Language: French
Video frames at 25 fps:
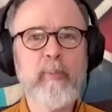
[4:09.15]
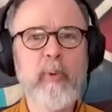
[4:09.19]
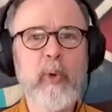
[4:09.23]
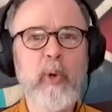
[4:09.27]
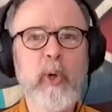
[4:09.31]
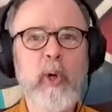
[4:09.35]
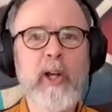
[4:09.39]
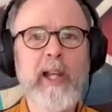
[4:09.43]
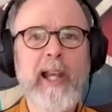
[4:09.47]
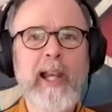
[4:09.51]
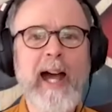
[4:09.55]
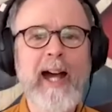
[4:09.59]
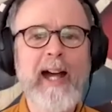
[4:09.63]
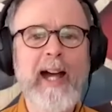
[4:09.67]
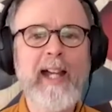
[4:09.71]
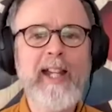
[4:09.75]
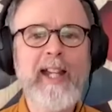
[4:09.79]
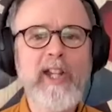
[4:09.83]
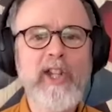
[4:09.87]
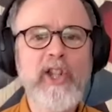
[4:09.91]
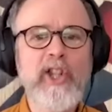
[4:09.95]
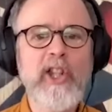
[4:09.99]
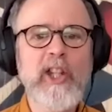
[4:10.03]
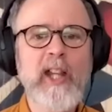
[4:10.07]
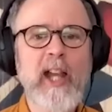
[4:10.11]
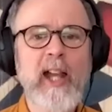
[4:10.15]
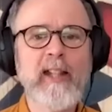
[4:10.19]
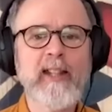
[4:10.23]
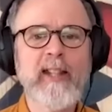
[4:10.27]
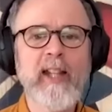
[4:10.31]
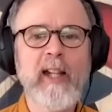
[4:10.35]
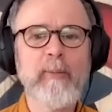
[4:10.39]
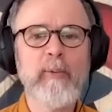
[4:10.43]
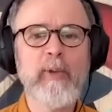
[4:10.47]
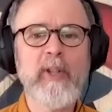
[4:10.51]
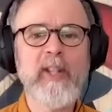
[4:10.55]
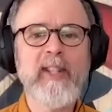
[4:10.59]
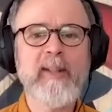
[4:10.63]
pour la régie
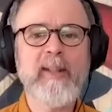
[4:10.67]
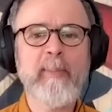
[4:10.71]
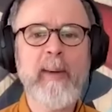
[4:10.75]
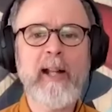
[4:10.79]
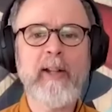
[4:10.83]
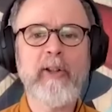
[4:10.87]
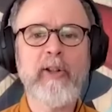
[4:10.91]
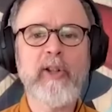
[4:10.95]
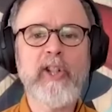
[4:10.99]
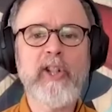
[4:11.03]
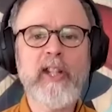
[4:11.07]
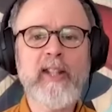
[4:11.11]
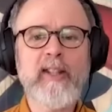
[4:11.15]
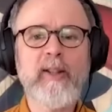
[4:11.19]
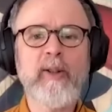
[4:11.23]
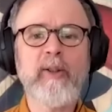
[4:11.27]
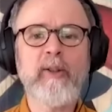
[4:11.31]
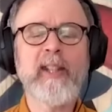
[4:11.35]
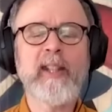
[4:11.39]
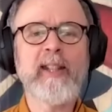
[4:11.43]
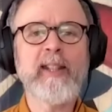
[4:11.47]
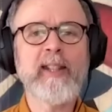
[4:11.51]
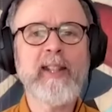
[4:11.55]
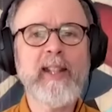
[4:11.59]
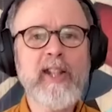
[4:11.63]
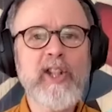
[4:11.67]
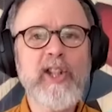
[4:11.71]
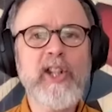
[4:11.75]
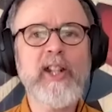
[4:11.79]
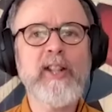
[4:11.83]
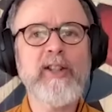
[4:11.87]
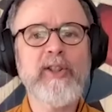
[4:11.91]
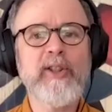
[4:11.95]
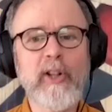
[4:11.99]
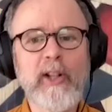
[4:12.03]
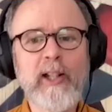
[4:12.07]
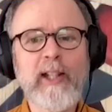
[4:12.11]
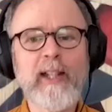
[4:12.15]
intermunicipale de gestion des
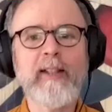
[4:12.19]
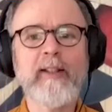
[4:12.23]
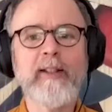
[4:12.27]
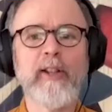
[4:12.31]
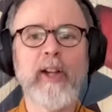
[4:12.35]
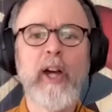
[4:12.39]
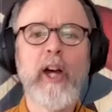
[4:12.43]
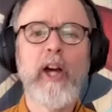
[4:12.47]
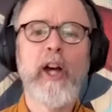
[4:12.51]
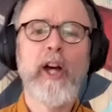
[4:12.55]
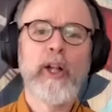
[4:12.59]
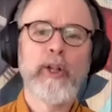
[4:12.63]
déchets solides